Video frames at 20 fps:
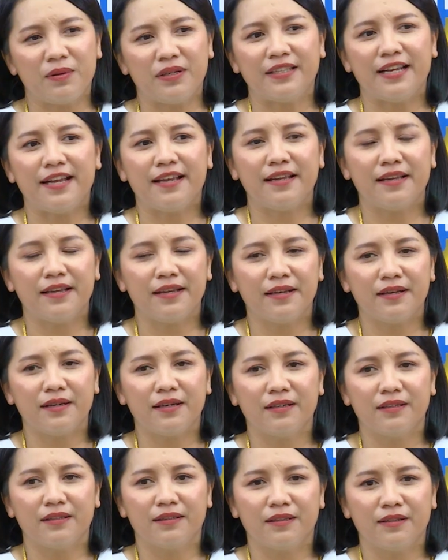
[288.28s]
văn tha
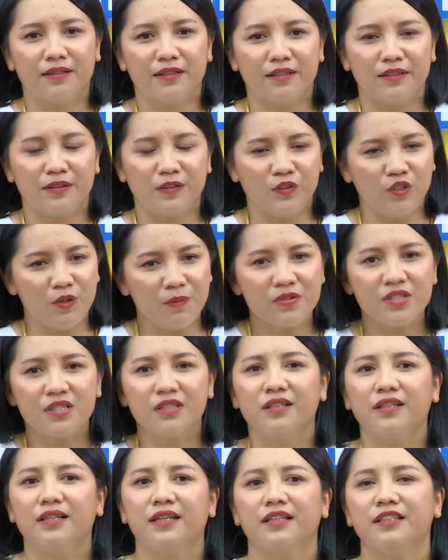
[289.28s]
nhóm
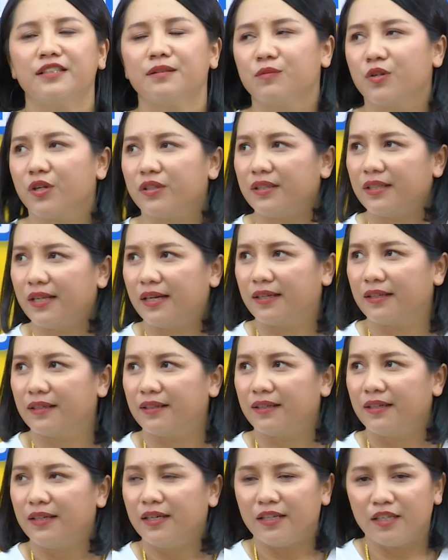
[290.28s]
chưa lời chậm nói
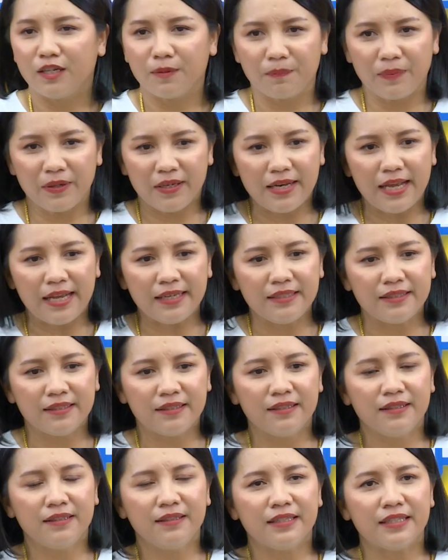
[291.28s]
nằng nó về đại
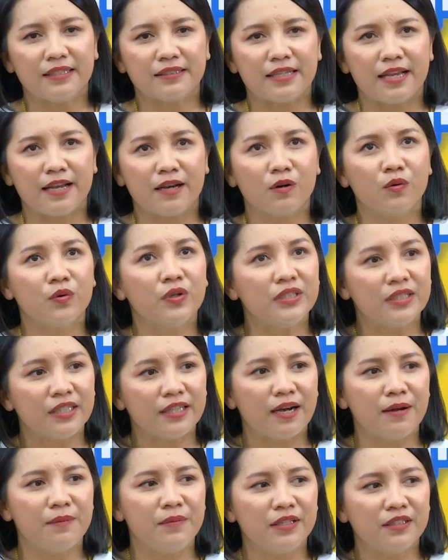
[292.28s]
dương rẽ xa luôn dương
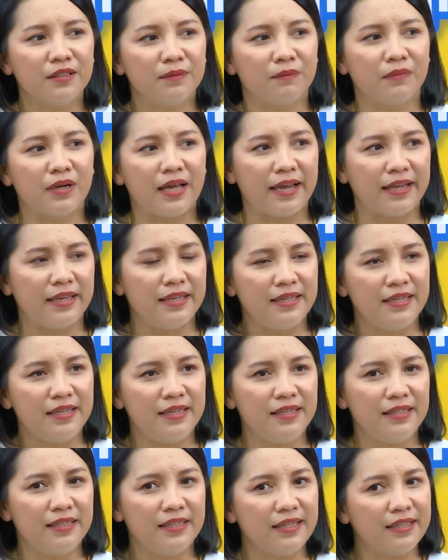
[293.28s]
ai miên nằm lấy
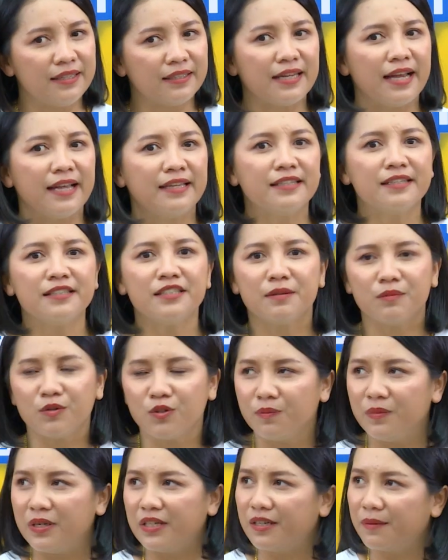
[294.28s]
cái cái thái dương chưa
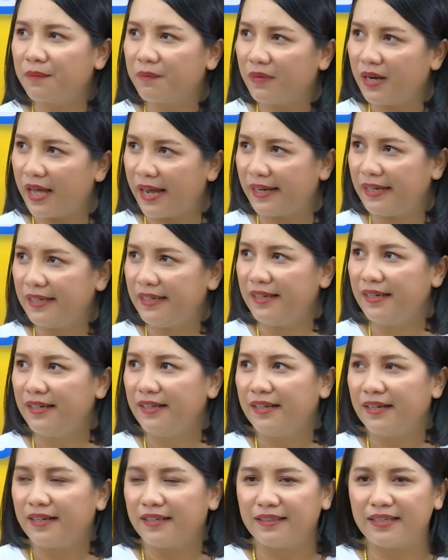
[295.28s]
vào miên nằm lấy
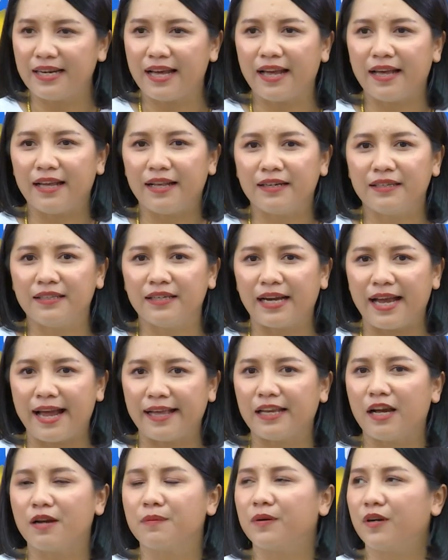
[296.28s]
đại nằng
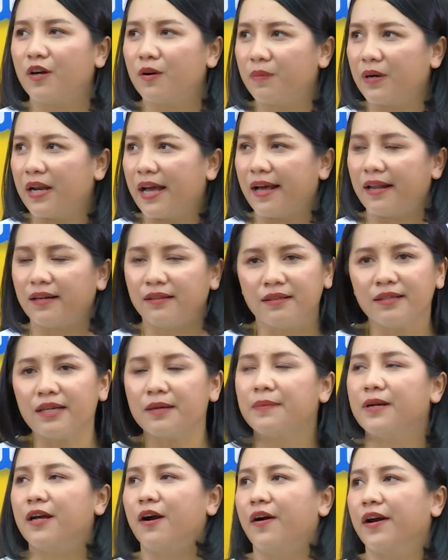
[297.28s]
ai ai bật đọc đá cứ kia
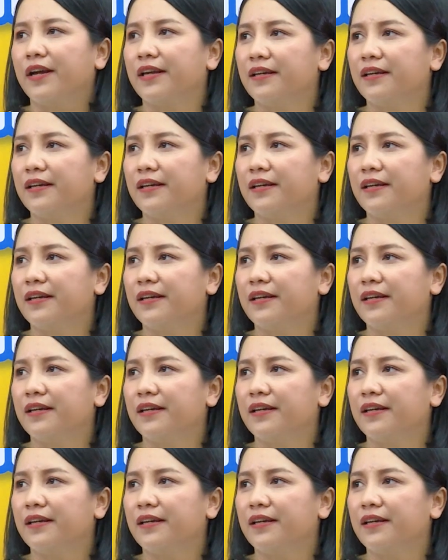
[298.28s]
bật đòi